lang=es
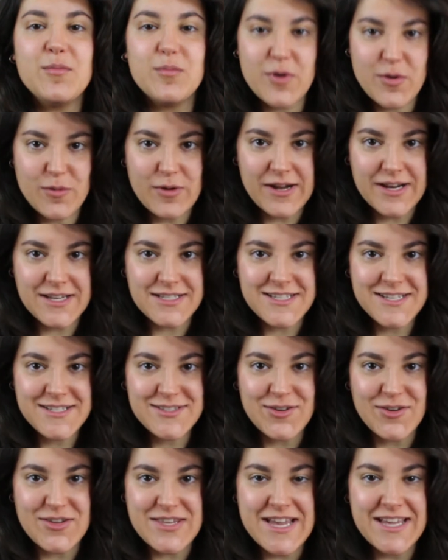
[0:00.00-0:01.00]
Muy buenas,
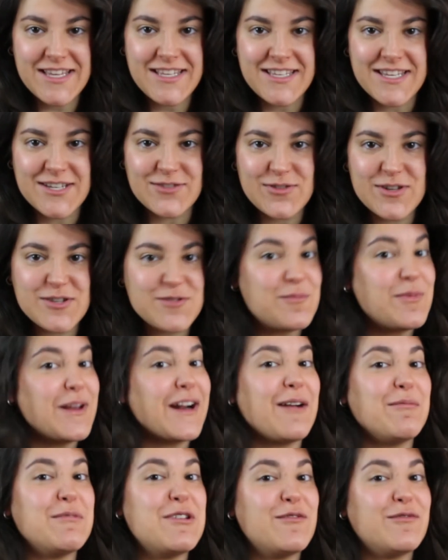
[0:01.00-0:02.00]
soy Jay y esto es
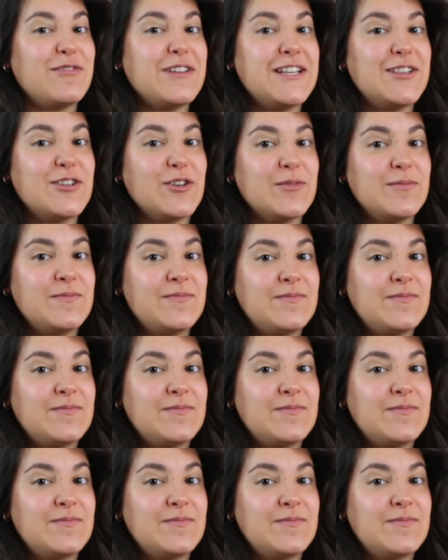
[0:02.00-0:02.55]
Pergamino Infinito.